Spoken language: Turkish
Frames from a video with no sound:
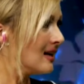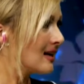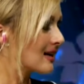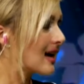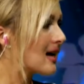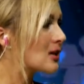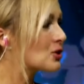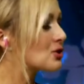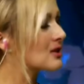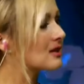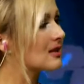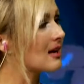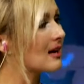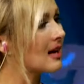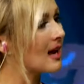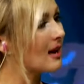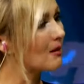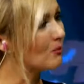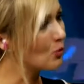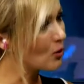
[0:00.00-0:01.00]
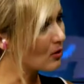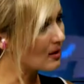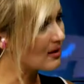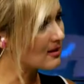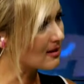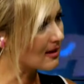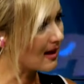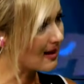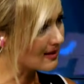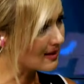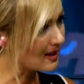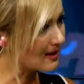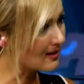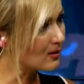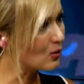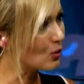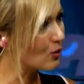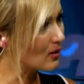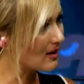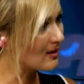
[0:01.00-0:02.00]
gerçekten hem yönetenlerin,
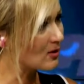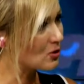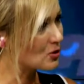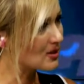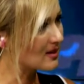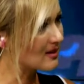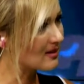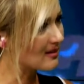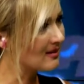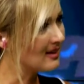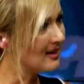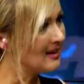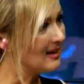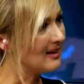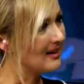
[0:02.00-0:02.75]
yöneticilerin